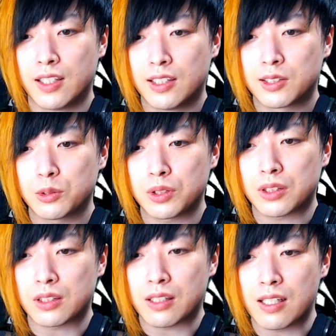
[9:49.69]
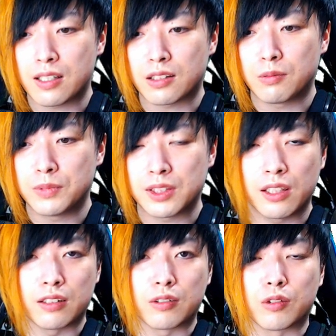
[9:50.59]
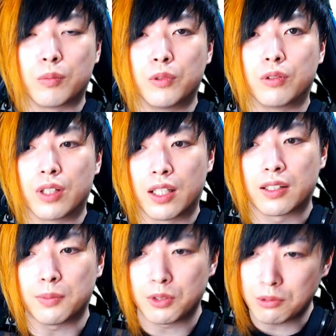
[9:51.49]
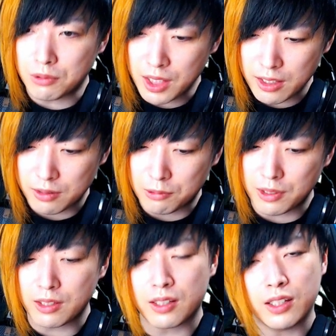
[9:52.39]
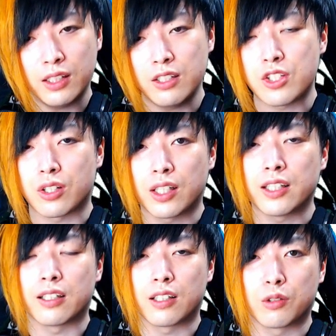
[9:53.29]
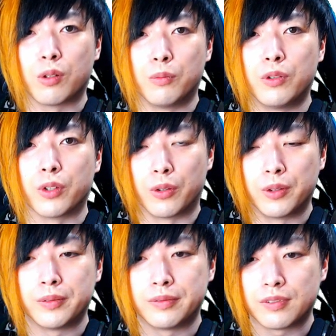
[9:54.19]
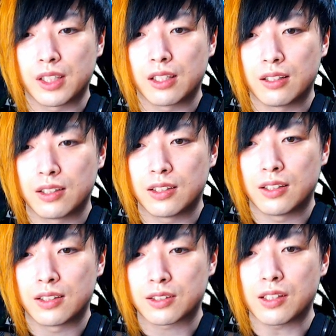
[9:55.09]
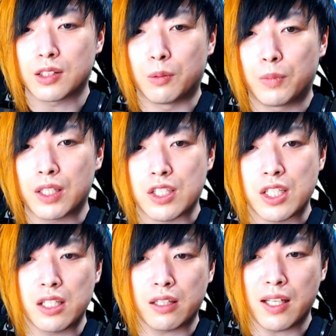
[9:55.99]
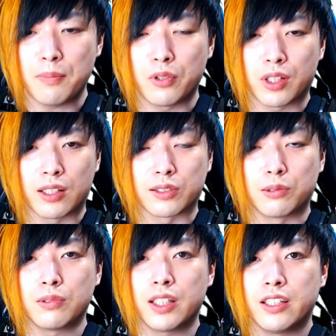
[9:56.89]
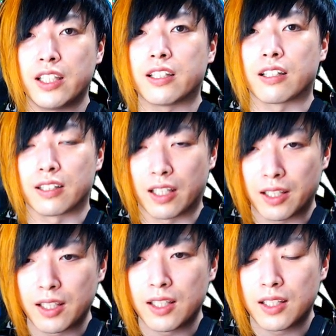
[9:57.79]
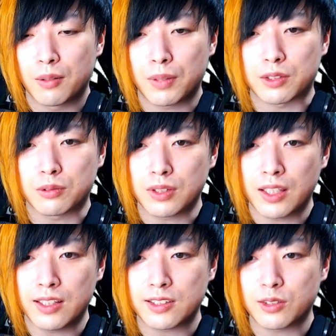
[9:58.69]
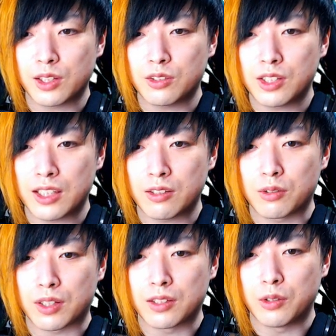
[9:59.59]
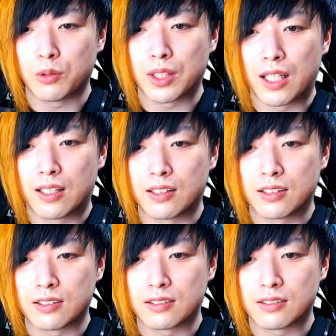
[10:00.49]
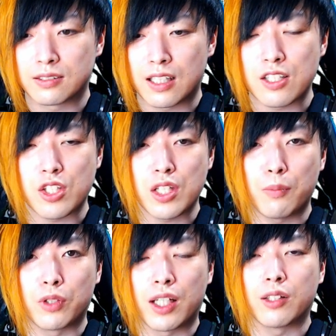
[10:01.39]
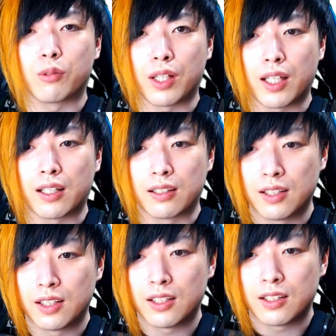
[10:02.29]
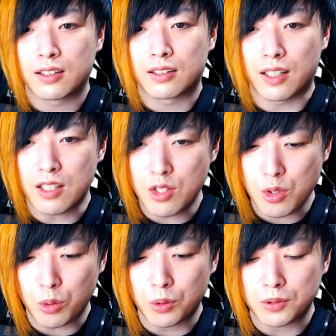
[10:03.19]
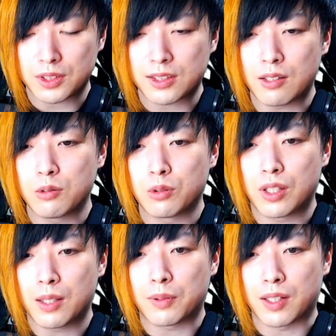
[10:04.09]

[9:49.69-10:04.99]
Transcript: ういった戦い方を見せれたと思うんで、多分これがいいんじゃないかなと思うよ。少なくともまだ新タイプのキャラそんないないからね。まだそんなえりすぎりできるような感じでもないので、現状使うのであれば多